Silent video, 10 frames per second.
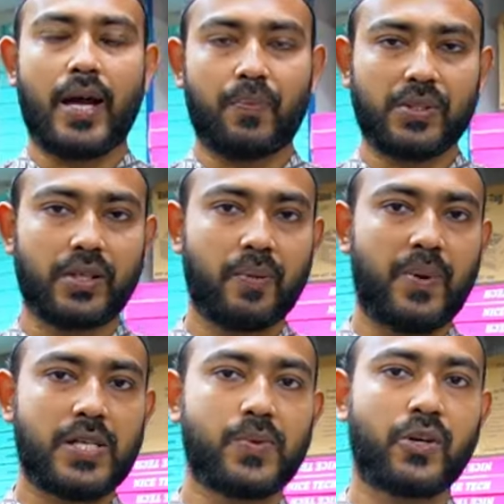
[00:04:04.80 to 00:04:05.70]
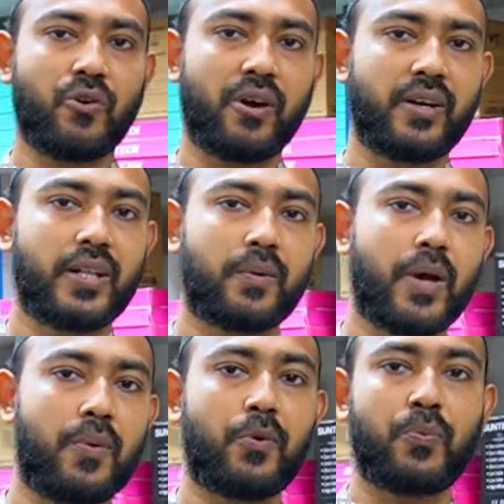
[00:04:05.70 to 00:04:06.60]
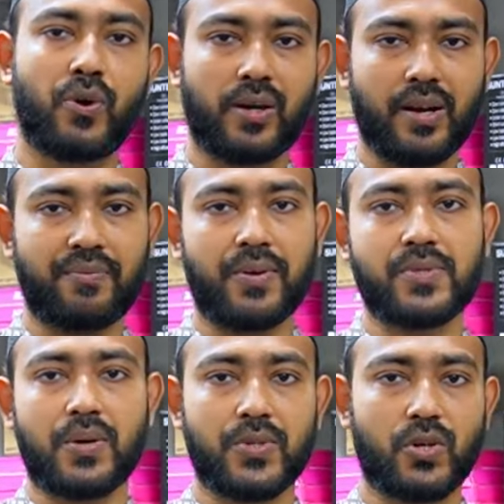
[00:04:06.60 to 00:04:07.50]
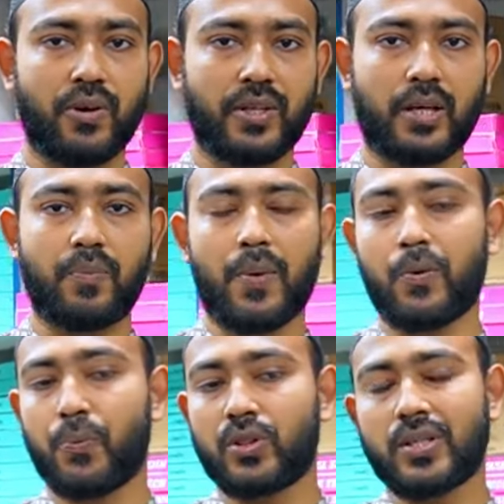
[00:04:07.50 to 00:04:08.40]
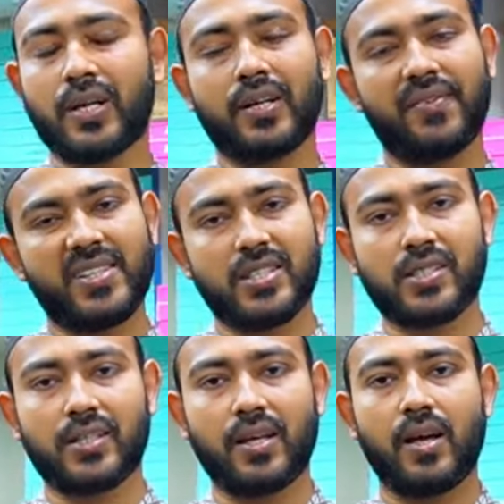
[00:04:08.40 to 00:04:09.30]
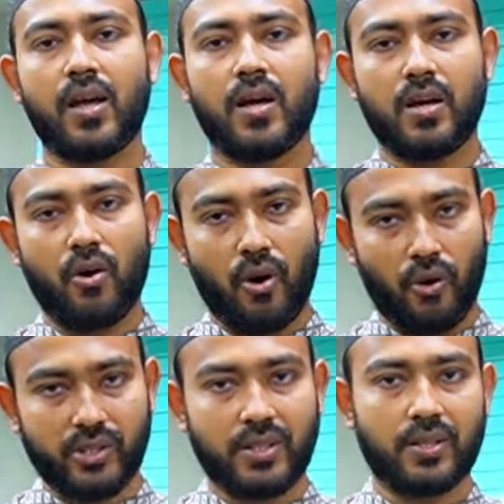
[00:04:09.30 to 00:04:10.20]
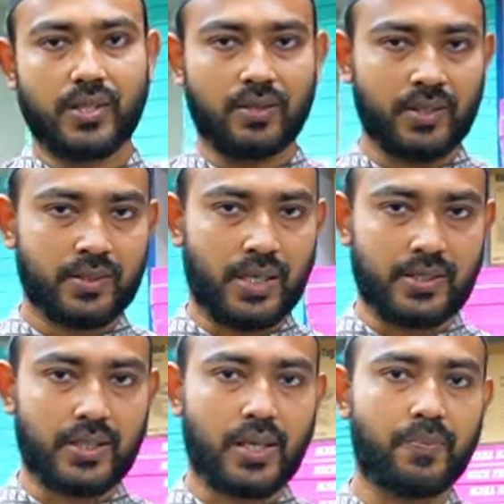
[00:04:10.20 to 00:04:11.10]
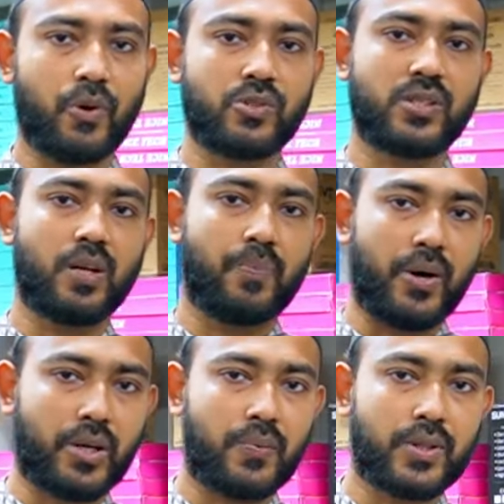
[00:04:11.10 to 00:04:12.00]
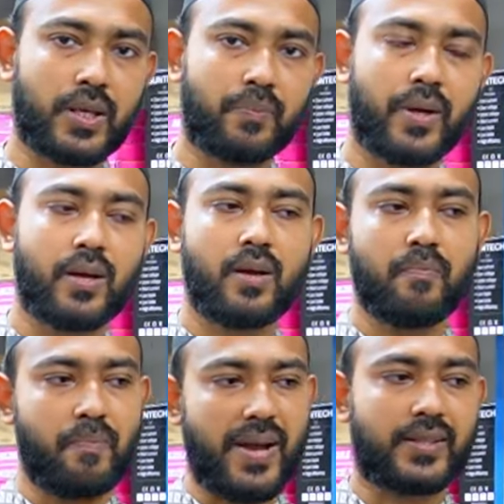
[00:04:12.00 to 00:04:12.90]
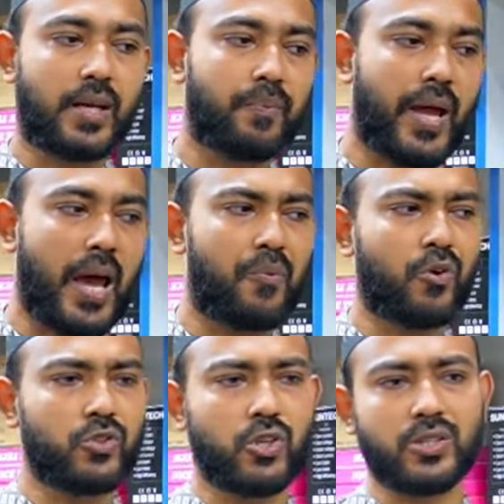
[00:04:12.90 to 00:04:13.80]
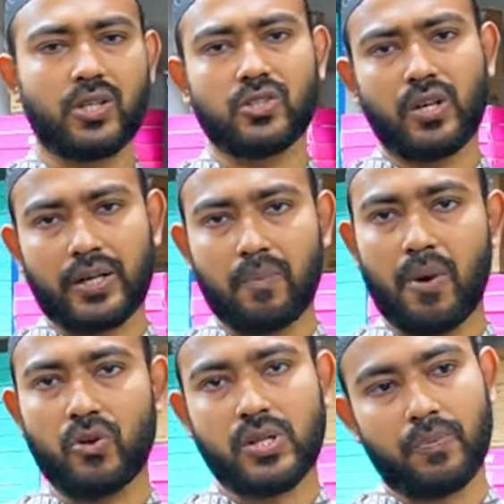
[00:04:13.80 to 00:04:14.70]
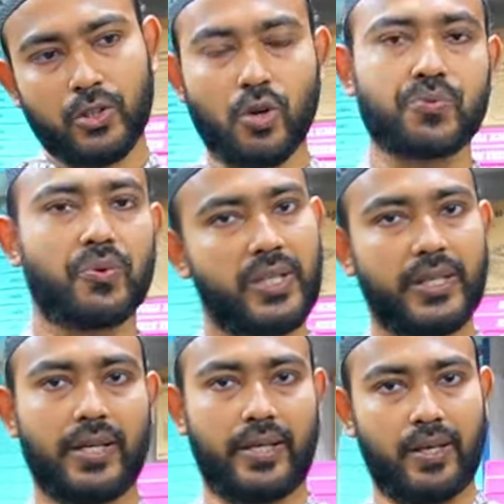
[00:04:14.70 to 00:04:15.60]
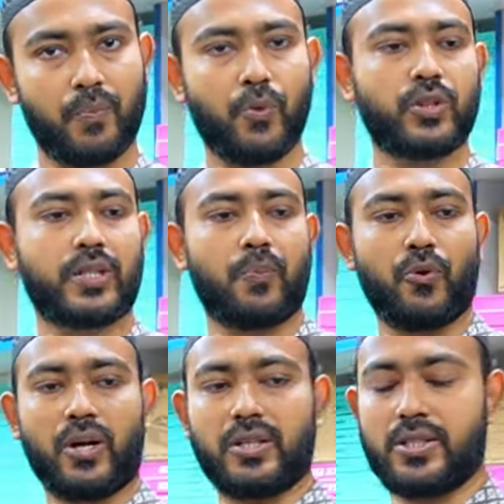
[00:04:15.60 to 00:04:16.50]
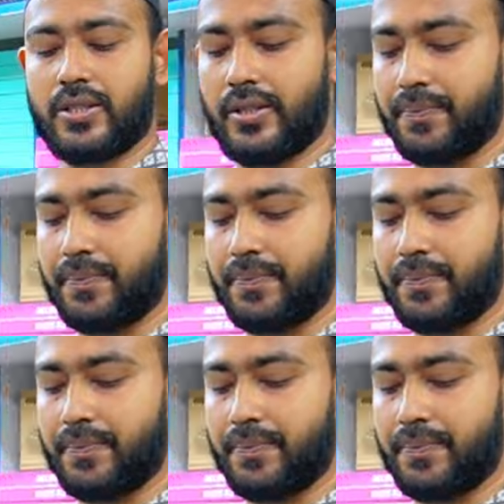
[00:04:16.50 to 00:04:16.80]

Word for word: এক মাসের রিপ্লেসমেন্ট ওয়ারেন্টি থাকবে এবং প্রোডাক্ট লাইফ টাইম সার্ভিস ওয়ারেন্টি থাকবে এবং প্রত্যেকটা ডিভাইসের সাথে অরিজিনাল চার্জার চার্জার থাকবে অরিজিনাল পাওয়ার কেবল থাকবে ব্যাগ থাকবে এবং সচরাচর একটা মাউস আমরা সবসময় দিয়ে থাকি প্রত্যেকটা প্রোডাক্টের সাথে